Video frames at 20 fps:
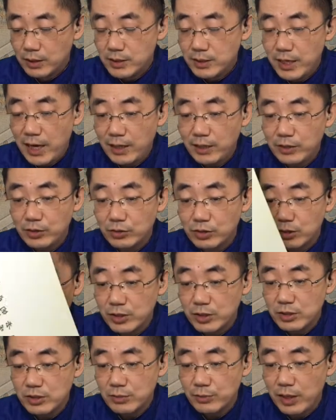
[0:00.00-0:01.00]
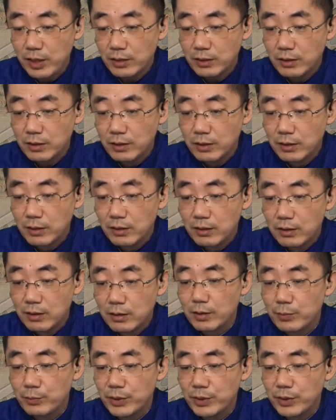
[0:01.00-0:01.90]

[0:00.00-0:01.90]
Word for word: 家里有什么事吗？”